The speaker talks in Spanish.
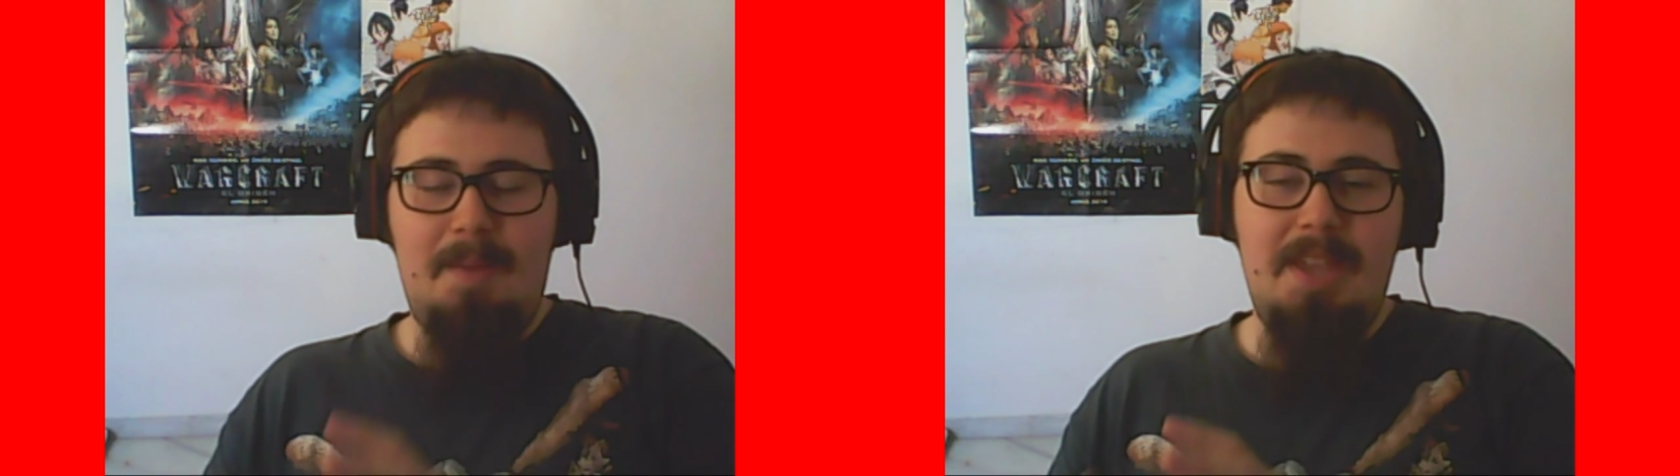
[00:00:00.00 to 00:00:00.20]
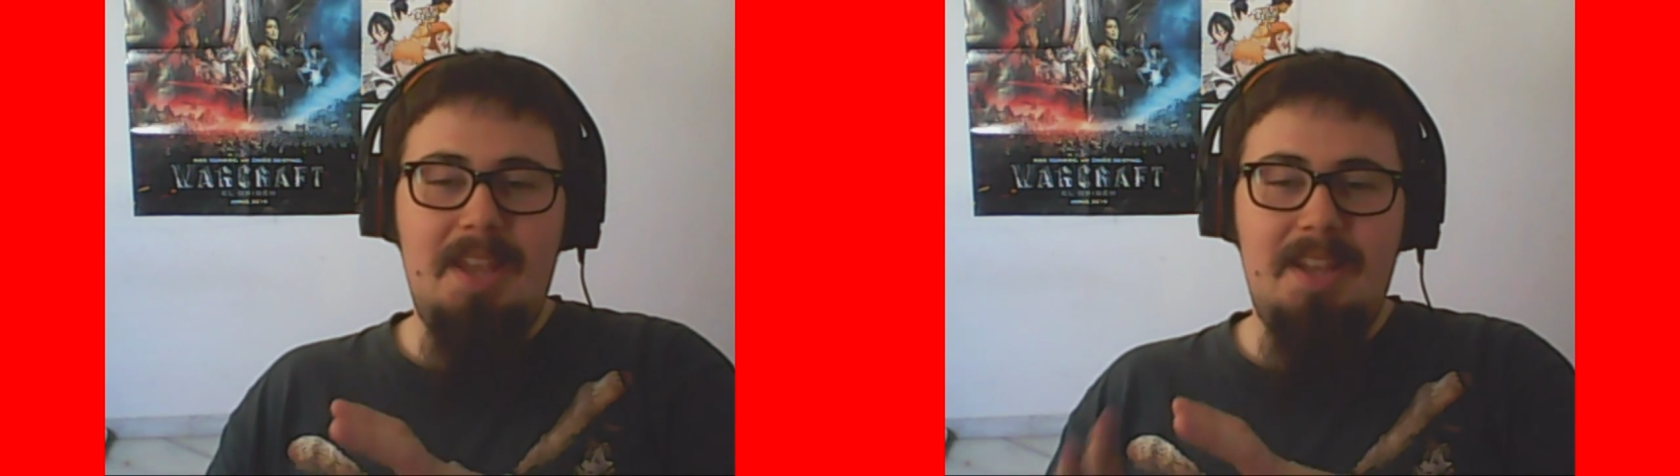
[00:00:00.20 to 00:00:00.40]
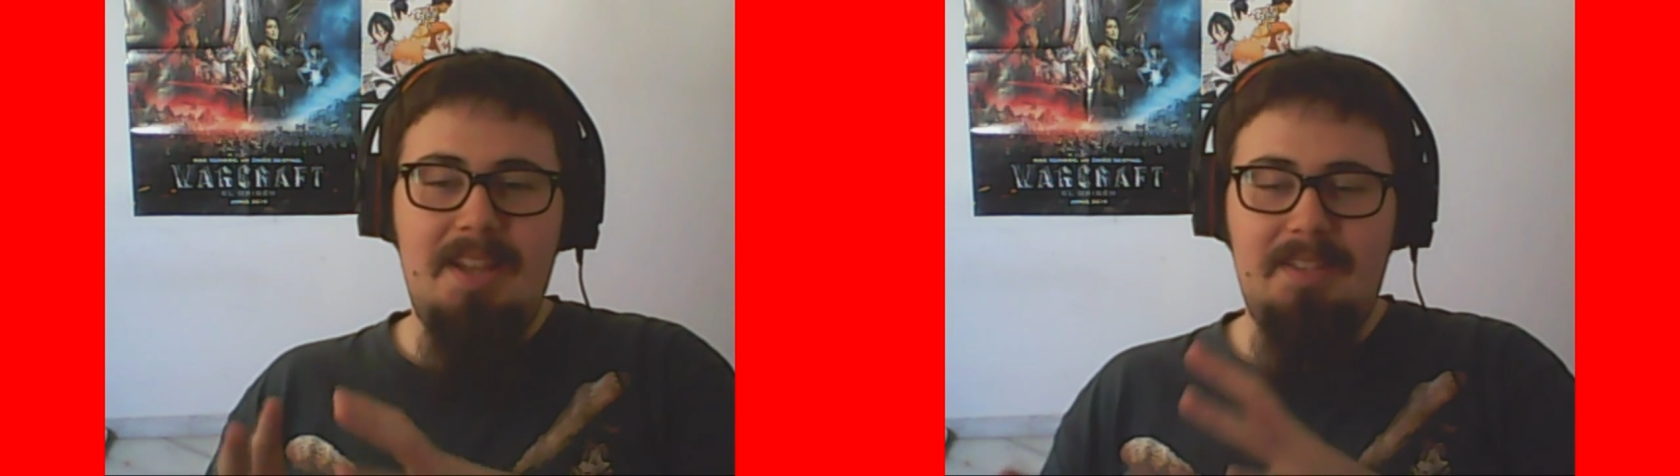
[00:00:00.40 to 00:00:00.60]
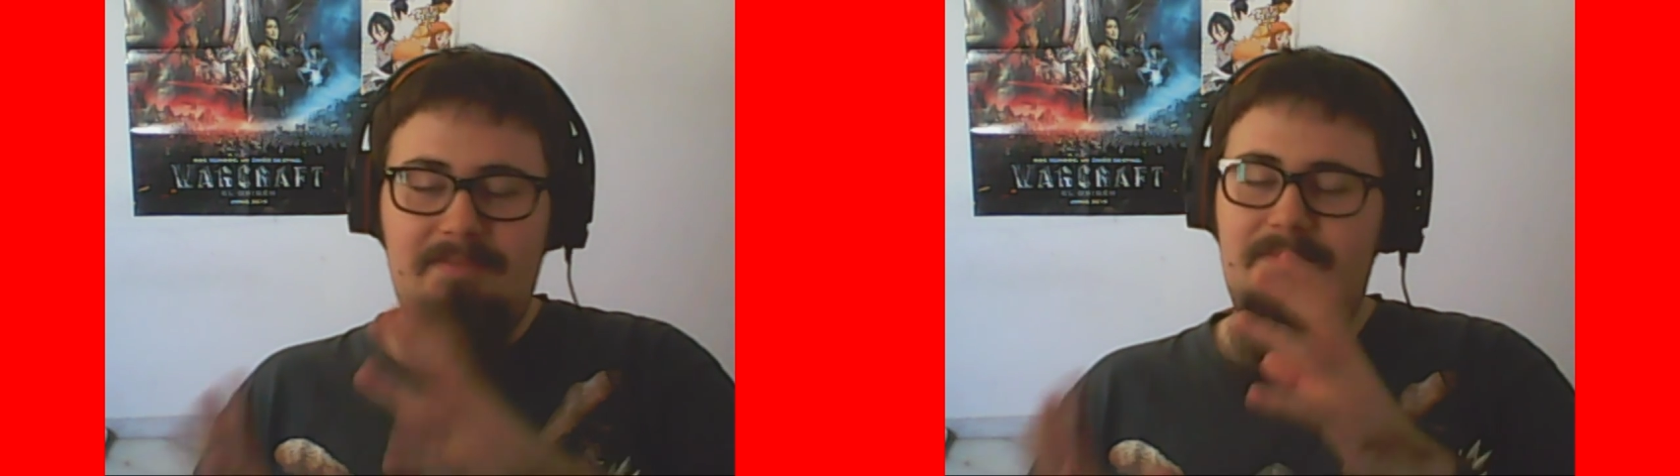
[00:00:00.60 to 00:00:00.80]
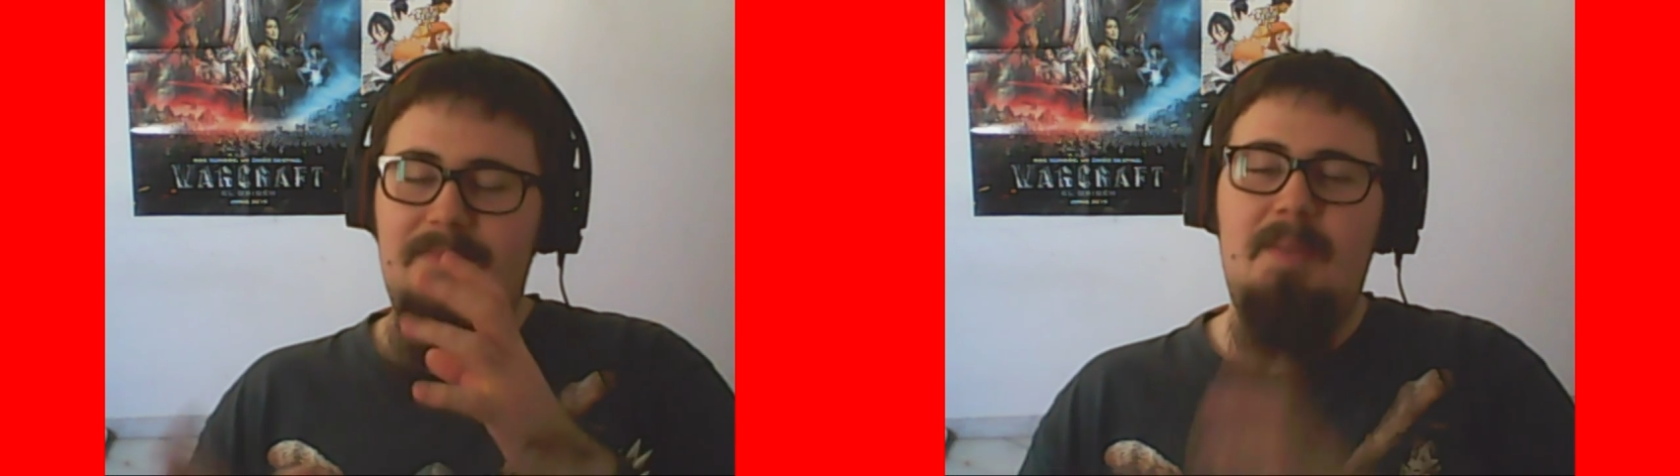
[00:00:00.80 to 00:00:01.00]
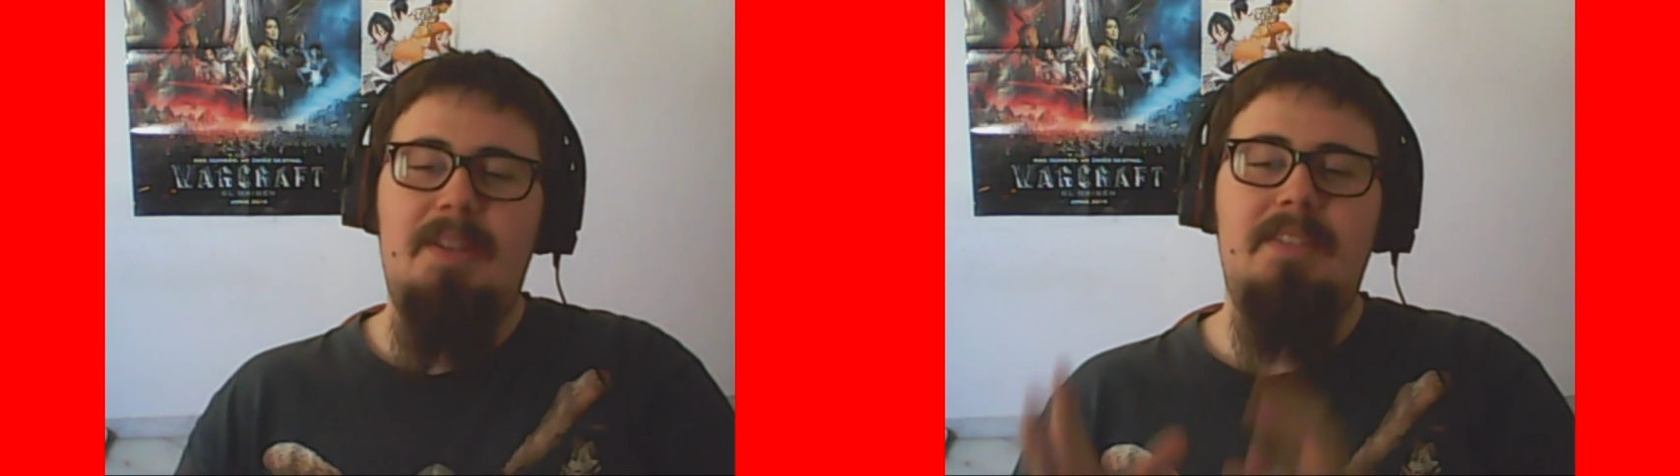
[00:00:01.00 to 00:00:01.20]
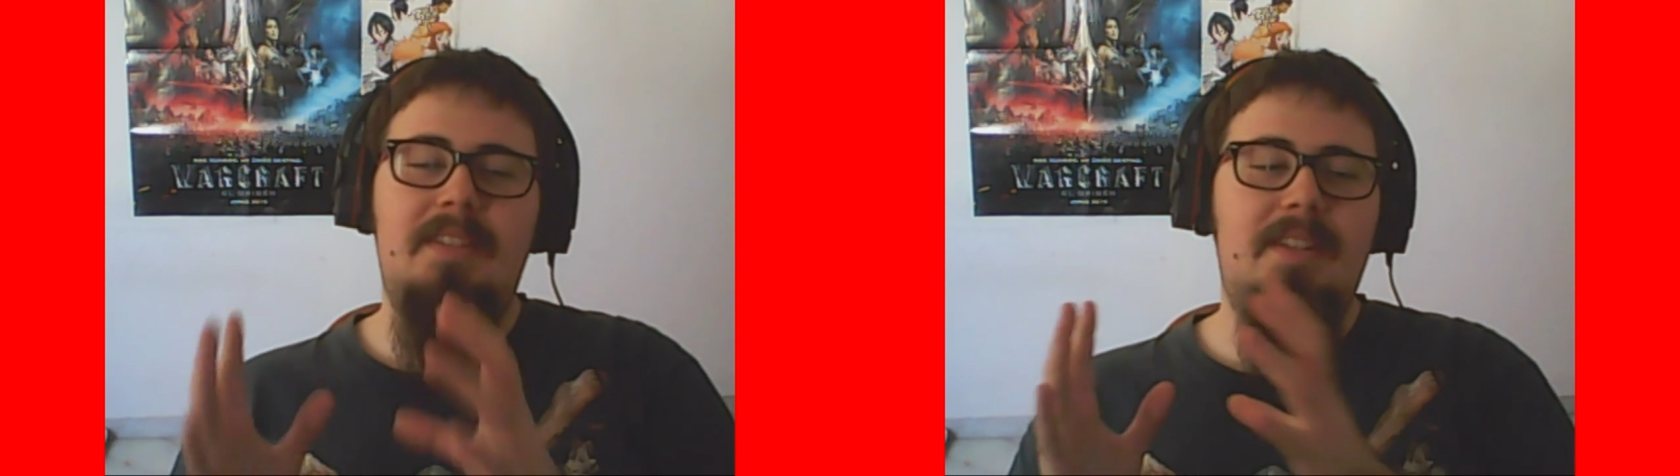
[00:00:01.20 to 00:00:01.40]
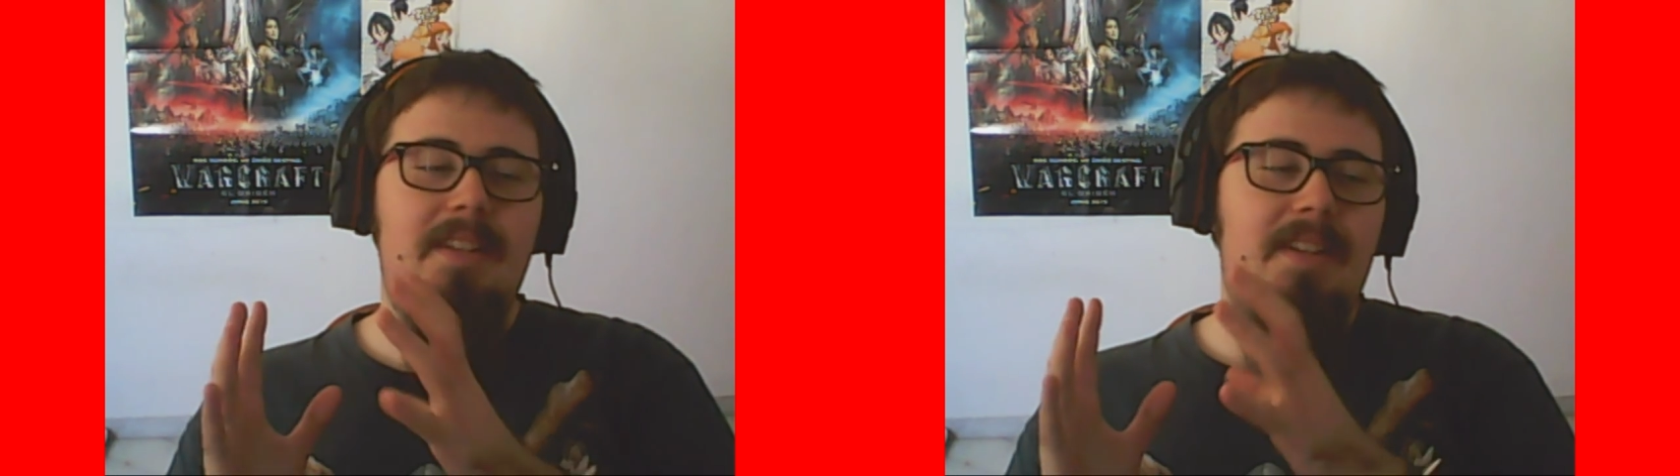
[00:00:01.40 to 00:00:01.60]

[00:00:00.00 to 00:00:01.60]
mía y demás